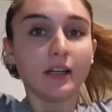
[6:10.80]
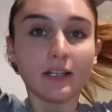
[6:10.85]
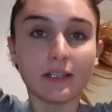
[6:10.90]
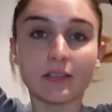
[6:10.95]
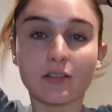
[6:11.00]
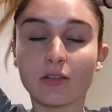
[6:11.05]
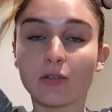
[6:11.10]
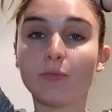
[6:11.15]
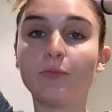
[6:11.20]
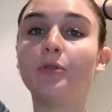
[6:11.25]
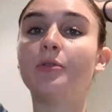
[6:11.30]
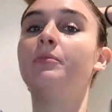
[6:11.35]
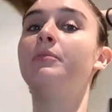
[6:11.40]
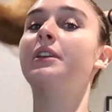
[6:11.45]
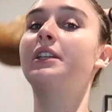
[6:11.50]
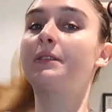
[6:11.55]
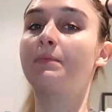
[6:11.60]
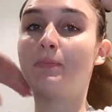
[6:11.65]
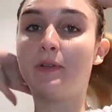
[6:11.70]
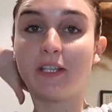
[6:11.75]
Est-ce qu'on peut
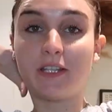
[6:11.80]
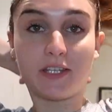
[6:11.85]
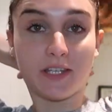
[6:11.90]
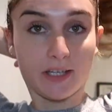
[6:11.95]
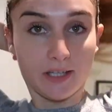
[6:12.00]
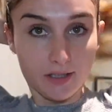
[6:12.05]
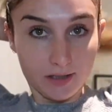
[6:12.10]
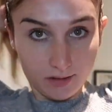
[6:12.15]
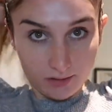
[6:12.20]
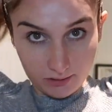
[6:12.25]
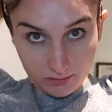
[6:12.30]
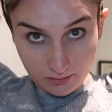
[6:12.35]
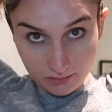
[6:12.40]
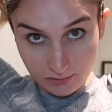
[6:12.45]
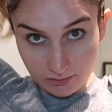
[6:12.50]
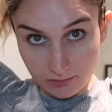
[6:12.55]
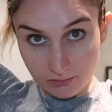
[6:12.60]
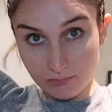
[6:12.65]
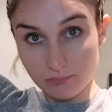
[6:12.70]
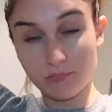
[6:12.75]
m'expliquer
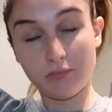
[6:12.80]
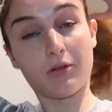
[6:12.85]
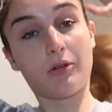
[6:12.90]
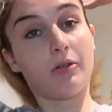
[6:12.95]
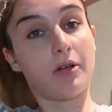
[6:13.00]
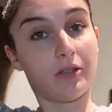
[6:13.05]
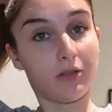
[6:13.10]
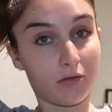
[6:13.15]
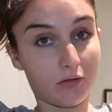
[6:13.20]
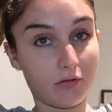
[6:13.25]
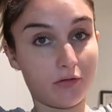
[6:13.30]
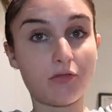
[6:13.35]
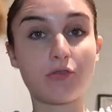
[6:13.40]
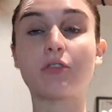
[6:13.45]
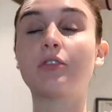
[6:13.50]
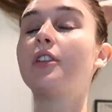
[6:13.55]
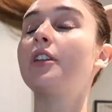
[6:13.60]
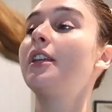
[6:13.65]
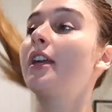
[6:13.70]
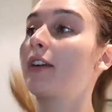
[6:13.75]
pourquoi dans une
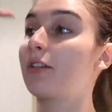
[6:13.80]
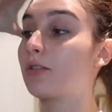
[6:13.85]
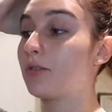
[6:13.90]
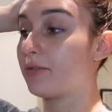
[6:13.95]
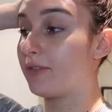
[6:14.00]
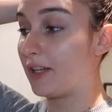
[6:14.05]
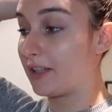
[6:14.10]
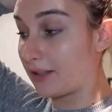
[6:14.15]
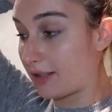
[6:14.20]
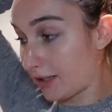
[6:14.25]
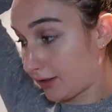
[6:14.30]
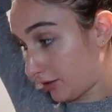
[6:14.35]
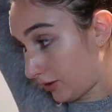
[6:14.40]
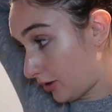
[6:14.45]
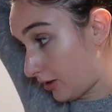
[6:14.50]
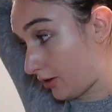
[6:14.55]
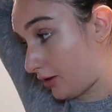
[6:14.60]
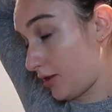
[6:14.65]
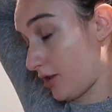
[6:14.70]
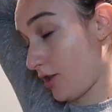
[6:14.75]
journée il n'y a que 24
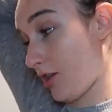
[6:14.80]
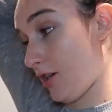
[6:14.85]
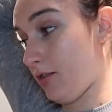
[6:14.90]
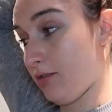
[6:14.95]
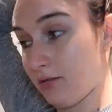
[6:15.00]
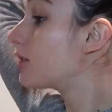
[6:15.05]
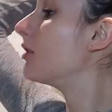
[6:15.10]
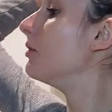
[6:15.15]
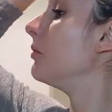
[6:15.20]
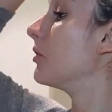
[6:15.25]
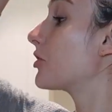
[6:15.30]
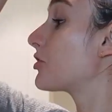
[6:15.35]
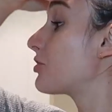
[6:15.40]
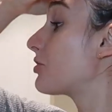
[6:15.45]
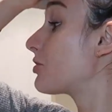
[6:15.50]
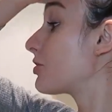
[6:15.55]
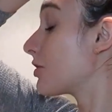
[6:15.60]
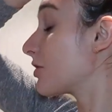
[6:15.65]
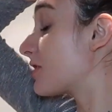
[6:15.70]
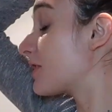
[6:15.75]
heures déjà Comment je
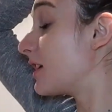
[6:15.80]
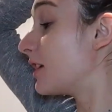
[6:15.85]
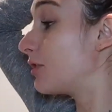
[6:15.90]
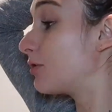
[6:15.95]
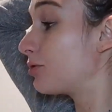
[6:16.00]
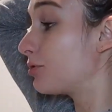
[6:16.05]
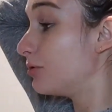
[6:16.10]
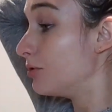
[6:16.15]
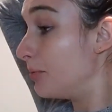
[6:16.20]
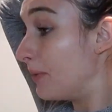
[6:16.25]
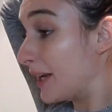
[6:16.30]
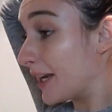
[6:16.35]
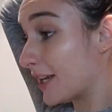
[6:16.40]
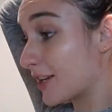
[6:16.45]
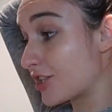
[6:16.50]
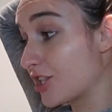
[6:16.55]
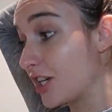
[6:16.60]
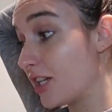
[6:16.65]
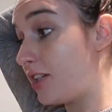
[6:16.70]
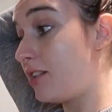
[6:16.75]
suis censée tout
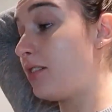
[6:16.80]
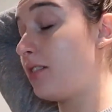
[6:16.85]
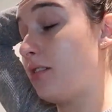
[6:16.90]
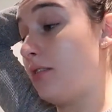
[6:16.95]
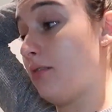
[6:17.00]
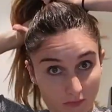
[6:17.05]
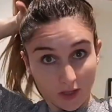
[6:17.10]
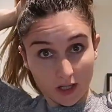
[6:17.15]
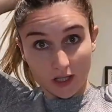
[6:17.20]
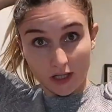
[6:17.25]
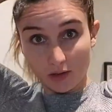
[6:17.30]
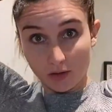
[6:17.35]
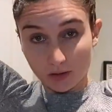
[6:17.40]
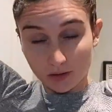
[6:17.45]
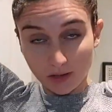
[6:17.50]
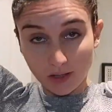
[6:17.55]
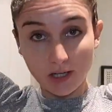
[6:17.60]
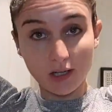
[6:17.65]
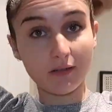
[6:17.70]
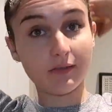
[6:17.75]
manager Aller au
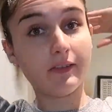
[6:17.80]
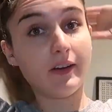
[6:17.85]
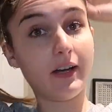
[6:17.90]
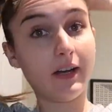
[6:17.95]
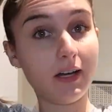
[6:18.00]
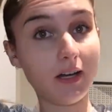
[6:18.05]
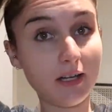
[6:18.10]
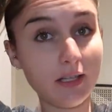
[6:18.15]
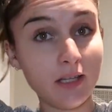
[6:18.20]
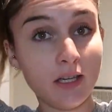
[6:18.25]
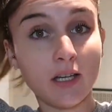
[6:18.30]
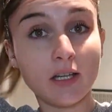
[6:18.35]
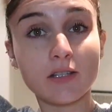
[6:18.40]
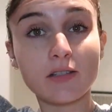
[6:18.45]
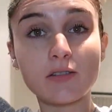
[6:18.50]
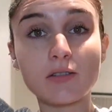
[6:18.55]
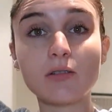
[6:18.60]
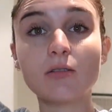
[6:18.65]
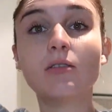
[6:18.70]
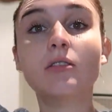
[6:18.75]
travail,
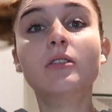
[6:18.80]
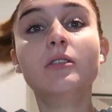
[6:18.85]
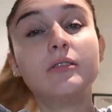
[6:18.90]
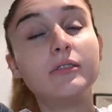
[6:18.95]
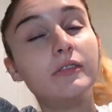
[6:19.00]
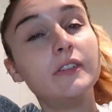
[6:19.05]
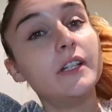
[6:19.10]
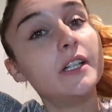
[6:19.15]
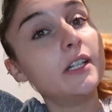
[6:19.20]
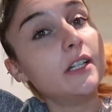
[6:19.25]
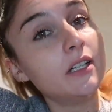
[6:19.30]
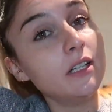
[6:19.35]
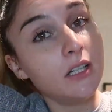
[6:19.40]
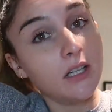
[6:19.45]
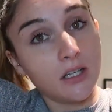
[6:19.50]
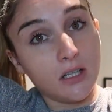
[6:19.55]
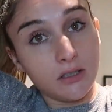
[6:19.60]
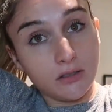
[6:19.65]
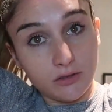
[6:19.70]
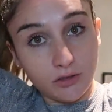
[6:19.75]
se lever,
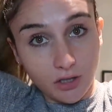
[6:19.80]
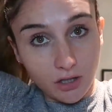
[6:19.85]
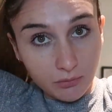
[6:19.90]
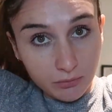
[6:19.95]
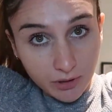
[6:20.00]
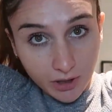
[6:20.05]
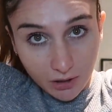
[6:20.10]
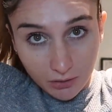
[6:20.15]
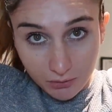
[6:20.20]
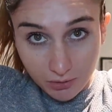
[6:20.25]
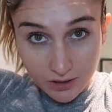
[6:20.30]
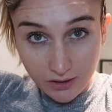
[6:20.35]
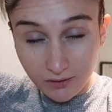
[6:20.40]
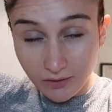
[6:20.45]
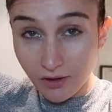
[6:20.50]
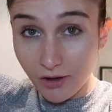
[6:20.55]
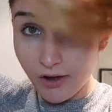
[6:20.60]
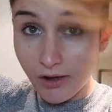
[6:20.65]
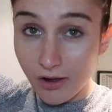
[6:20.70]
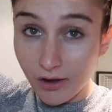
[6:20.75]
dormir 8
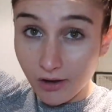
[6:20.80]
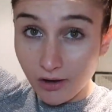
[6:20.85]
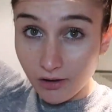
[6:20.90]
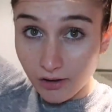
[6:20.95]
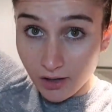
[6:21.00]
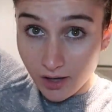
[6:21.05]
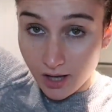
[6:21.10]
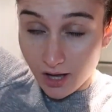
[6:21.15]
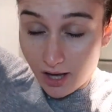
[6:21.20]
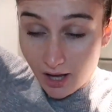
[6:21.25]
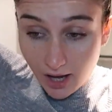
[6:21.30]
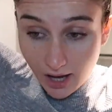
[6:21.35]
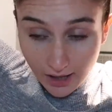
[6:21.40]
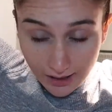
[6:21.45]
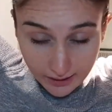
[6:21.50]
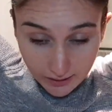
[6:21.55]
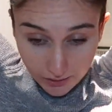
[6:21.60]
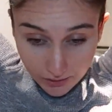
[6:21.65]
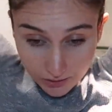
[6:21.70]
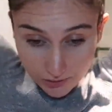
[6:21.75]
heures,
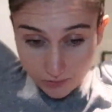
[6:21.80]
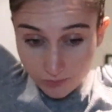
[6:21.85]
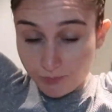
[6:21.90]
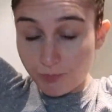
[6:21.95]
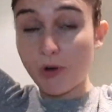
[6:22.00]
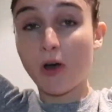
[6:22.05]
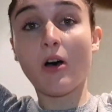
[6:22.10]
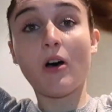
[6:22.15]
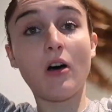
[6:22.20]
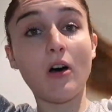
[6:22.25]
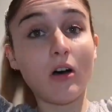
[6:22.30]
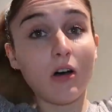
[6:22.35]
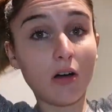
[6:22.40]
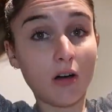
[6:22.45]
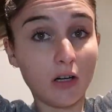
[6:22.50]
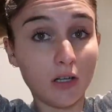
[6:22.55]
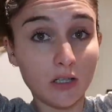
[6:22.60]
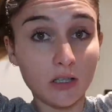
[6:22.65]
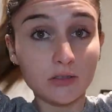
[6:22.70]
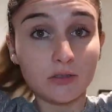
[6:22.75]
aller au
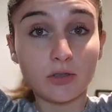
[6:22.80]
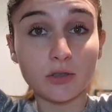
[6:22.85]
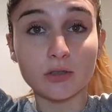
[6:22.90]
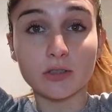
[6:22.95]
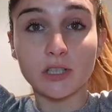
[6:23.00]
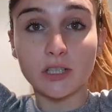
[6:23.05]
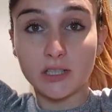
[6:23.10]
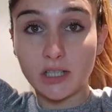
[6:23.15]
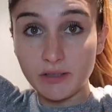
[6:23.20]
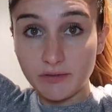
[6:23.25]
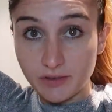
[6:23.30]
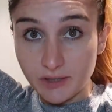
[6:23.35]
sport, tourner des